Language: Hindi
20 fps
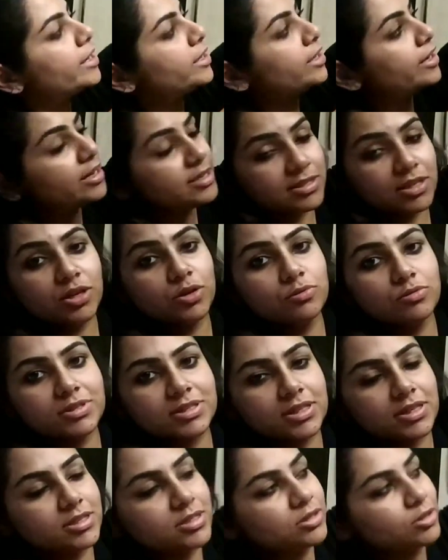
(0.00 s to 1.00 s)
की तरह से यूज
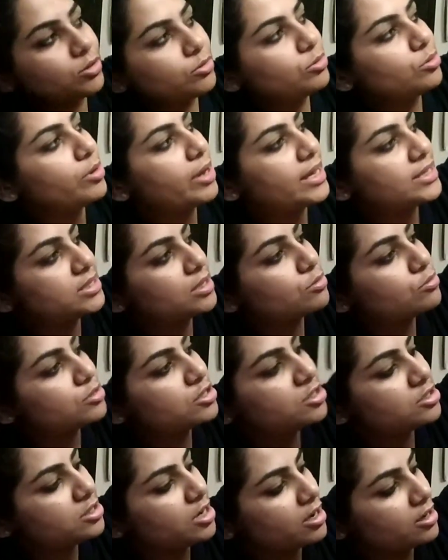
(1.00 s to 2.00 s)
कर सकते हो ऐसा
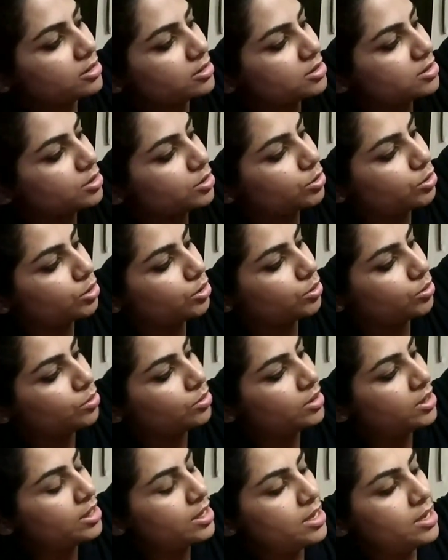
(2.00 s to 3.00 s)
कुछ टांग सकते हो
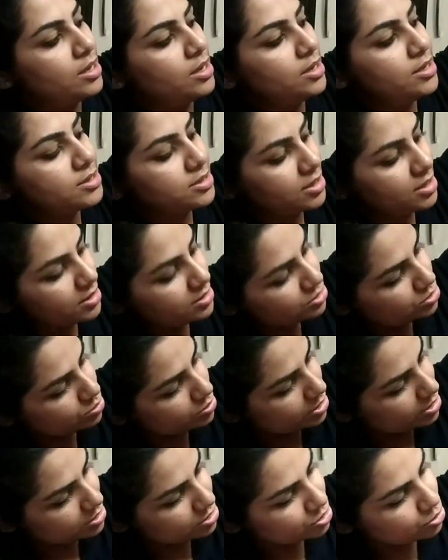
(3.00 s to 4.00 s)
इसकी जो
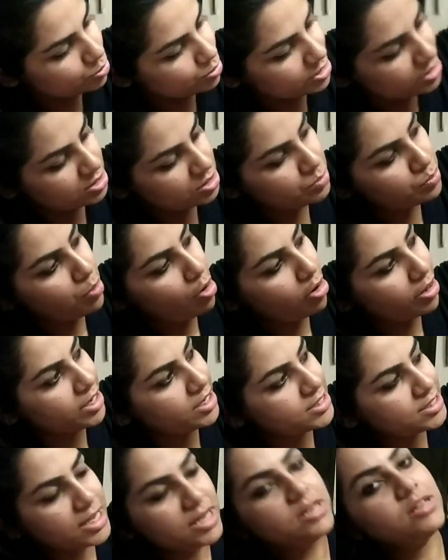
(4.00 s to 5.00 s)
ये छोटी सी
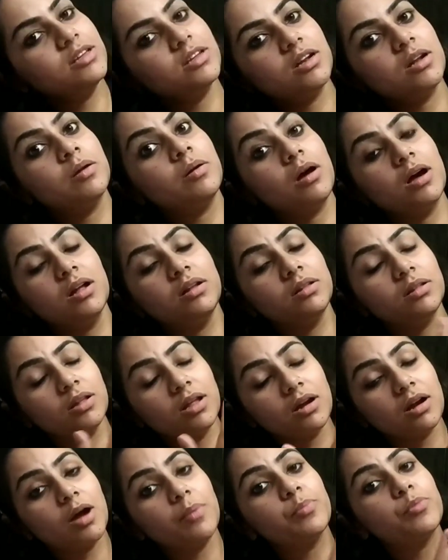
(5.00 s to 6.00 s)
पॉकेट्स है इनके
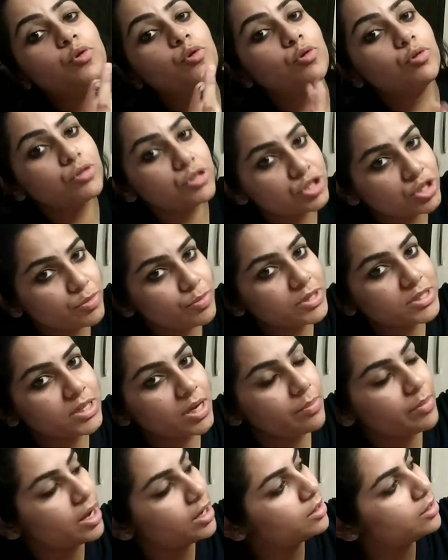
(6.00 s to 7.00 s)
अंदर आप कुछ भी
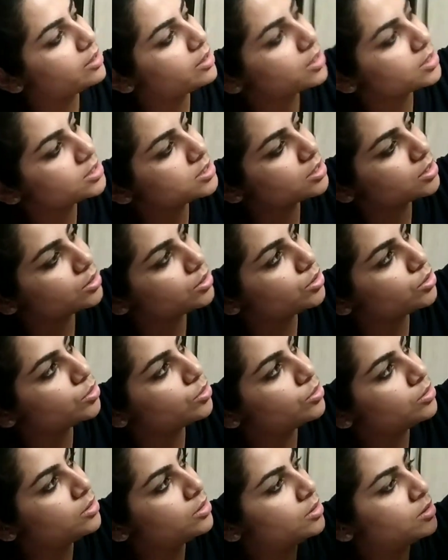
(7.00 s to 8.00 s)
सामान रख सकते
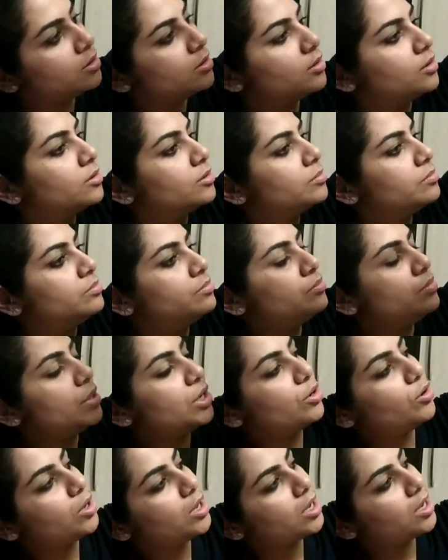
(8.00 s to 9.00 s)
हो
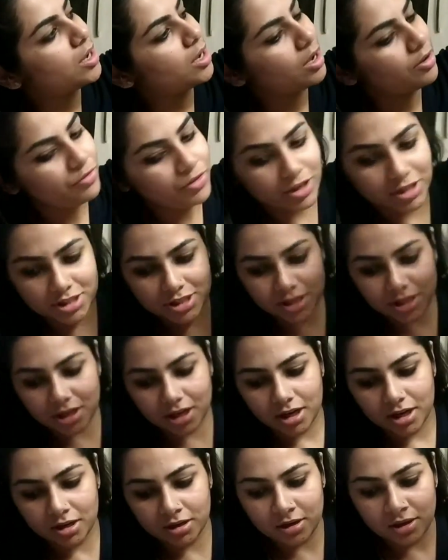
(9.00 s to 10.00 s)
मेरे को काफी अच्छा
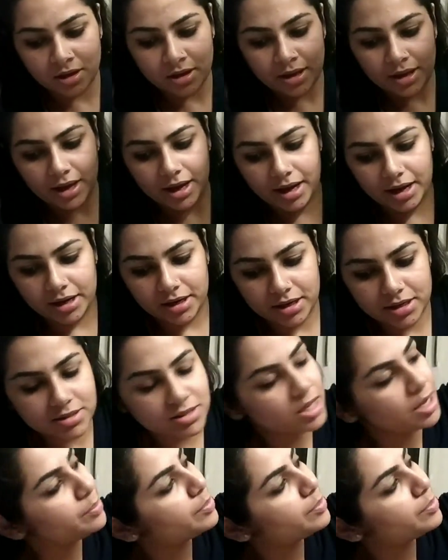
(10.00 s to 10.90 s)
लगा एंड इसका